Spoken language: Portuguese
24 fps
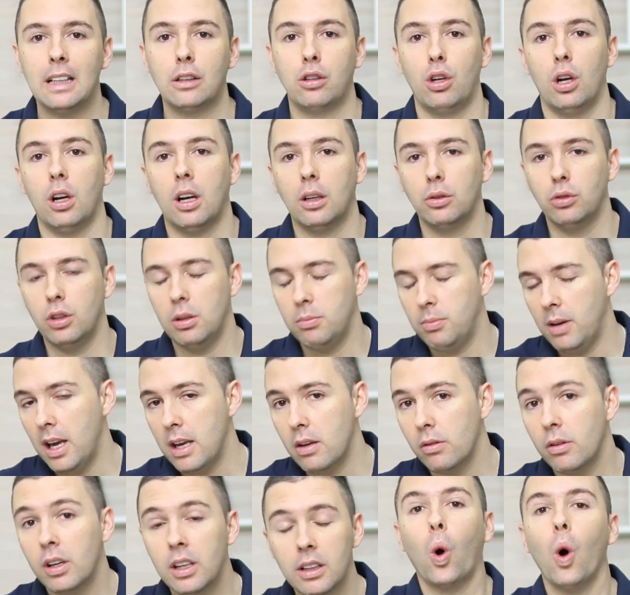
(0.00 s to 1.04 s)
em troca do
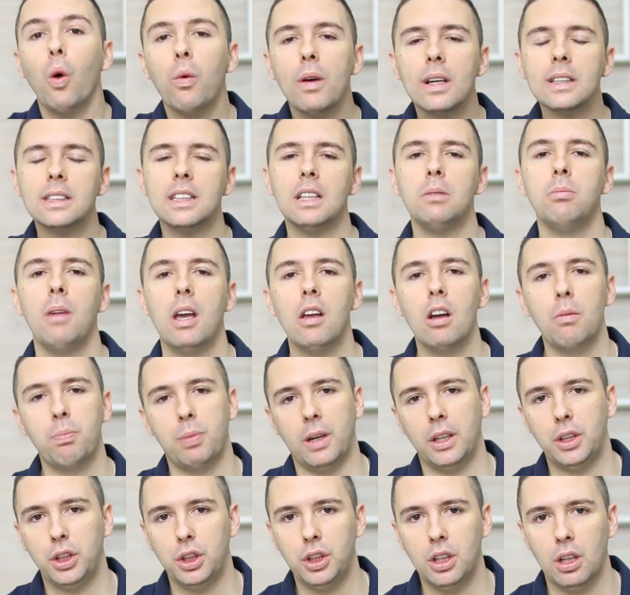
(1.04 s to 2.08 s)
e-mail, com esse e-mail a
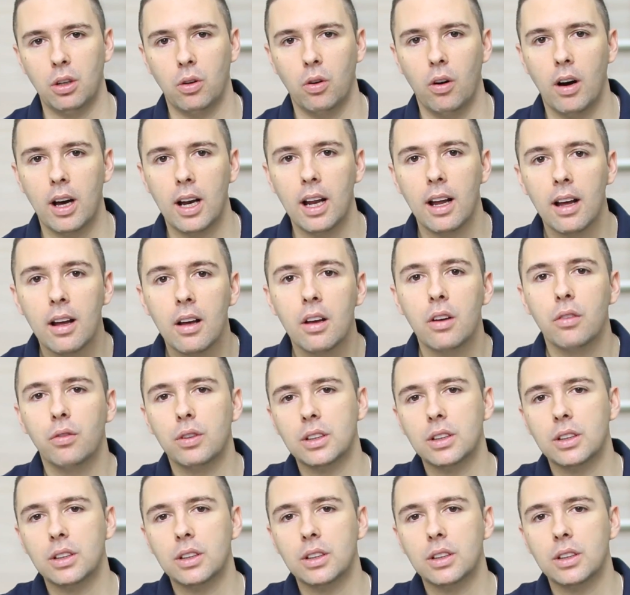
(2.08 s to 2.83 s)
partir de agora,